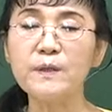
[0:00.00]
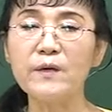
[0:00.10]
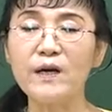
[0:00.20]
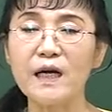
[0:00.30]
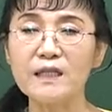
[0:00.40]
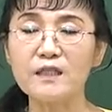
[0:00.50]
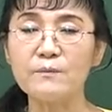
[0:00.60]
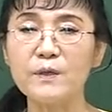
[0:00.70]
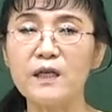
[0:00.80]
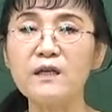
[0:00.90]
피해와
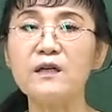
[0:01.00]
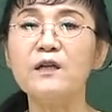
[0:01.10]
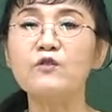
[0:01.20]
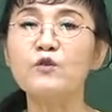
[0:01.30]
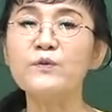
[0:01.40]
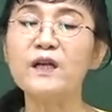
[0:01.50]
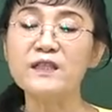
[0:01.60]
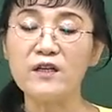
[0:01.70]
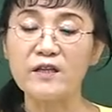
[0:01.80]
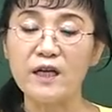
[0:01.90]
간접 피해를
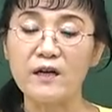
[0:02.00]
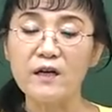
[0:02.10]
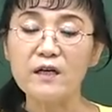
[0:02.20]
구분하셔야 돼요.